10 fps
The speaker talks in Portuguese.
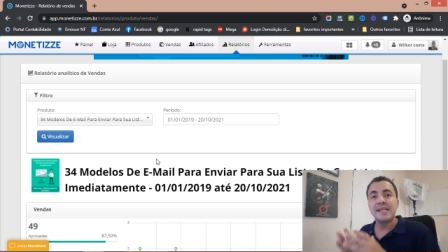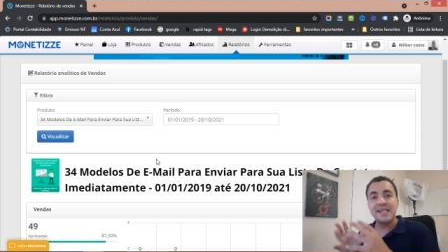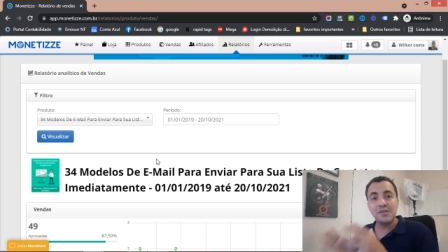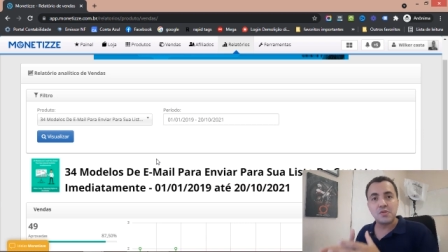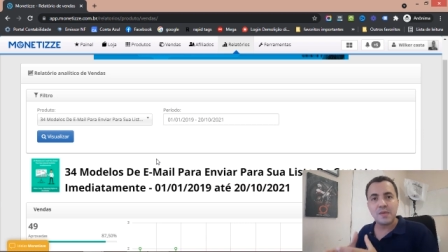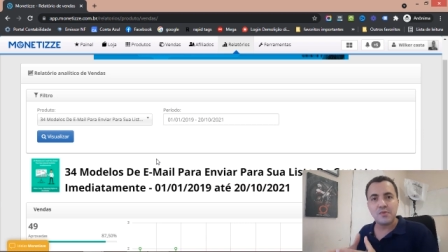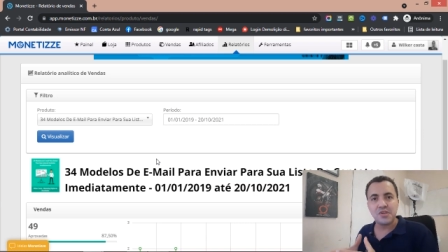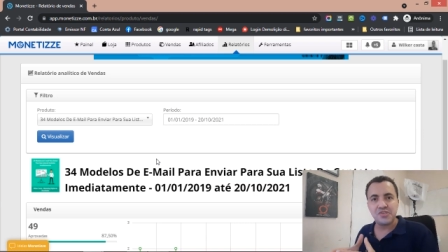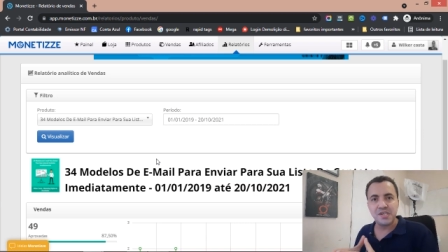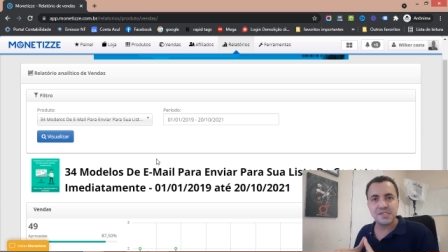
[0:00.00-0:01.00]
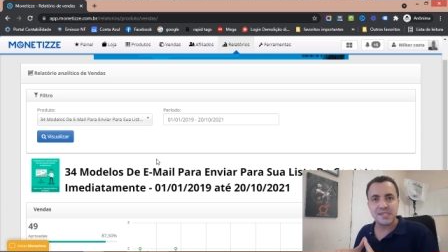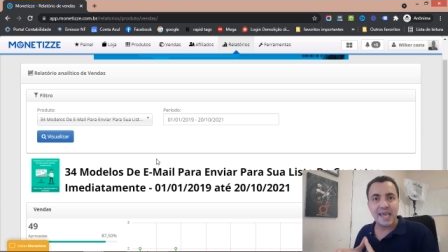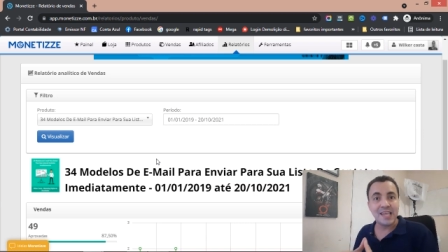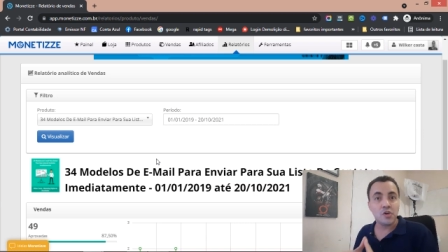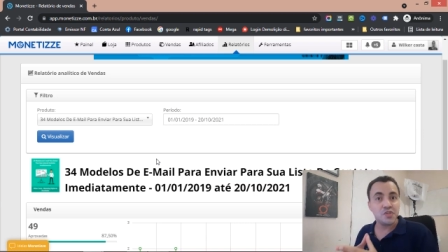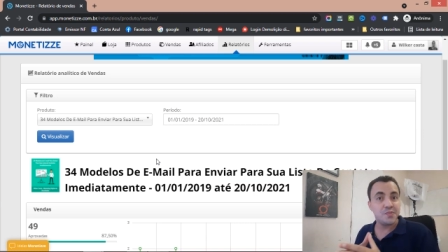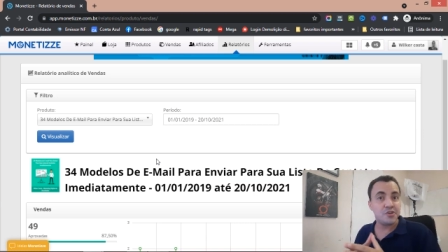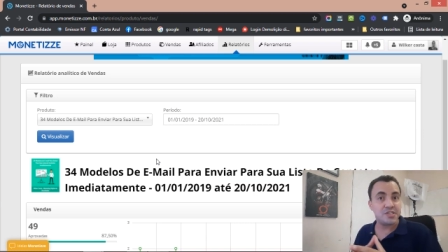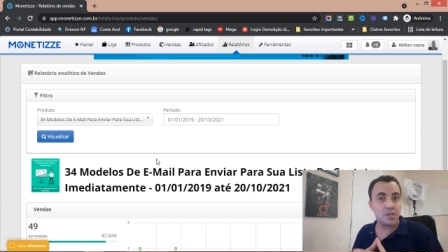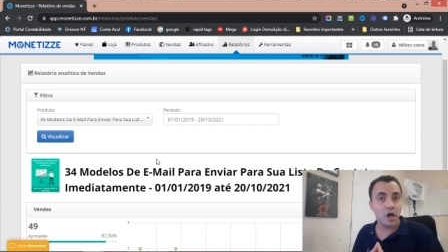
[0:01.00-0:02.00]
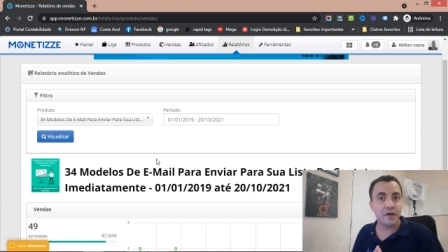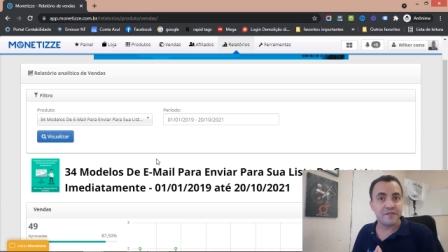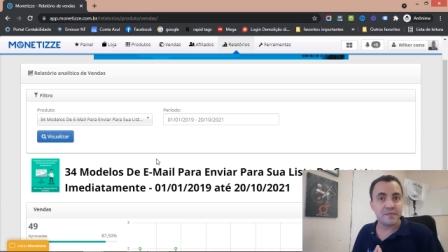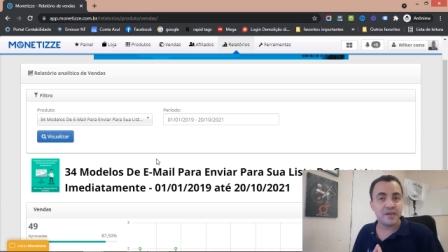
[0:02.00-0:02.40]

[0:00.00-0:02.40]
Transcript: dentro da Monetize em 2019,